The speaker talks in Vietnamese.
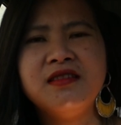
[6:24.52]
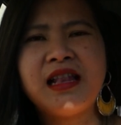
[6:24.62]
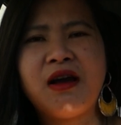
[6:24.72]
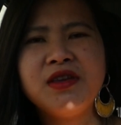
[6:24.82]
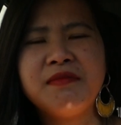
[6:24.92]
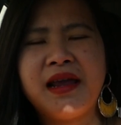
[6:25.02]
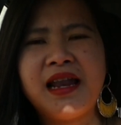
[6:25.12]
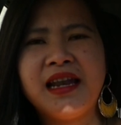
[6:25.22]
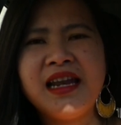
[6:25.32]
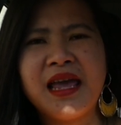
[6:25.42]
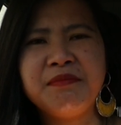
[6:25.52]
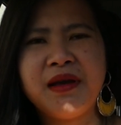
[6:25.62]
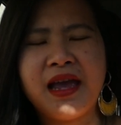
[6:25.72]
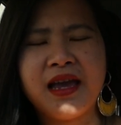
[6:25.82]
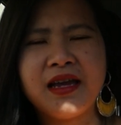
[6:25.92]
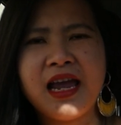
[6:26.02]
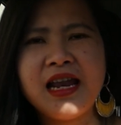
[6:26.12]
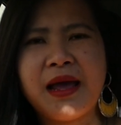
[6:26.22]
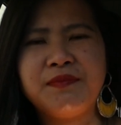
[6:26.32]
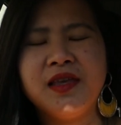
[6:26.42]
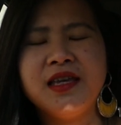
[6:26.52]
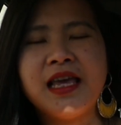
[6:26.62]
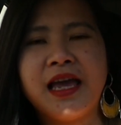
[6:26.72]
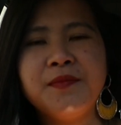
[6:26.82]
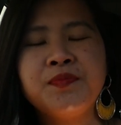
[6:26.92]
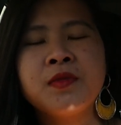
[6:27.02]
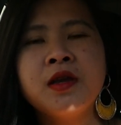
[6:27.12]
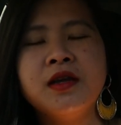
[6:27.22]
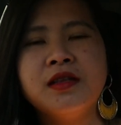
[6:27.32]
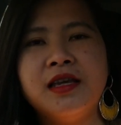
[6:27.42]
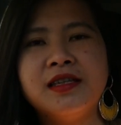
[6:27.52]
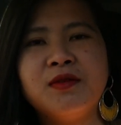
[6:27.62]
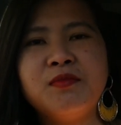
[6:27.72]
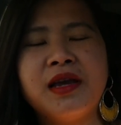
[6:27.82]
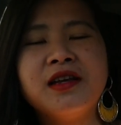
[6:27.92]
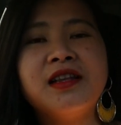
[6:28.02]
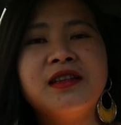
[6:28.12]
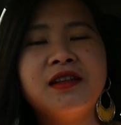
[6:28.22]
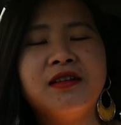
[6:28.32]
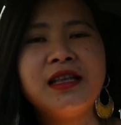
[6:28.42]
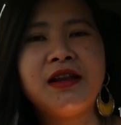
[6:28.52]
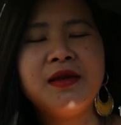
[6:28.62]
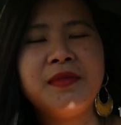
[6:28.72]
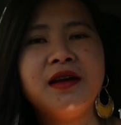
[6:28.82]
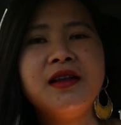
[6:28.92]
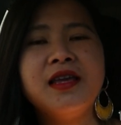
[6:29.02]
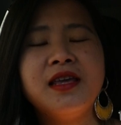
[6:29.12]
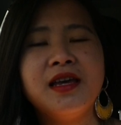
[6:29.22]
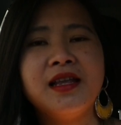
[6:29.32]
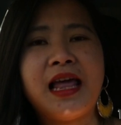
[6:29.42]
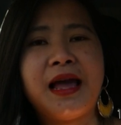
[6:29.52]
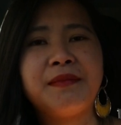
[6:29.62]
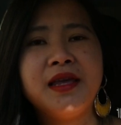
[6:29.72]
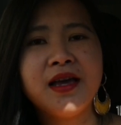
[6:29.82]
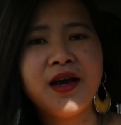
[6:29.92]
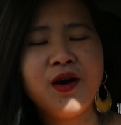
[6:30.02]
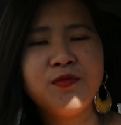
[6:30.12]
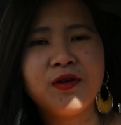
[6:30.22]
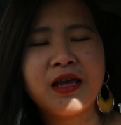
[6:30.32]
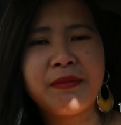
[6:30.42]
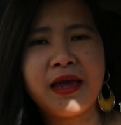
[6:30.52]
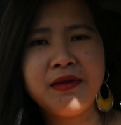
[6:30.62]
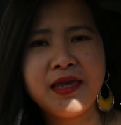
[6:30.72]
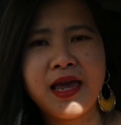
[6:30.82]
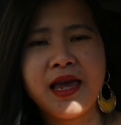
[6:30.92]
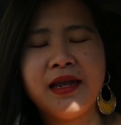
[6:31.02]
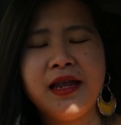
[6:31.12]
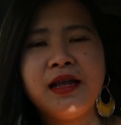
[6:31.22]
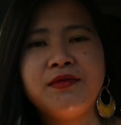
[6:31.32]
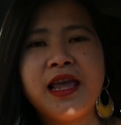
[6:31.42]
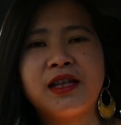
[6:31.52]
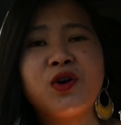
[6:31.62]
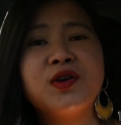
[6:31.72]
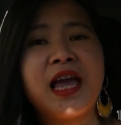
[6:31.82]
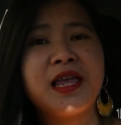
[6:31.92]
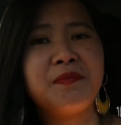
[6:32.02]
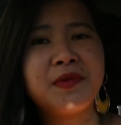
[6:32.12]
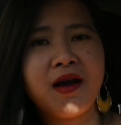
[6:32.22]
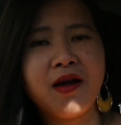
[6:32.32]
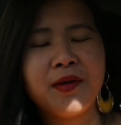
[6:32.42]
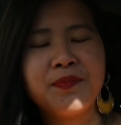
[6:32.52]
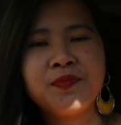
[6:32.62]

tao với mày là anh em mà, ai làm chuyện vậy. Thì xong mày cứ tin tưởng tao đi, mày cứ đi làm đi nghe không, rồi ngày mai mày về để tao ở nhà tao coi nhà giùm cho.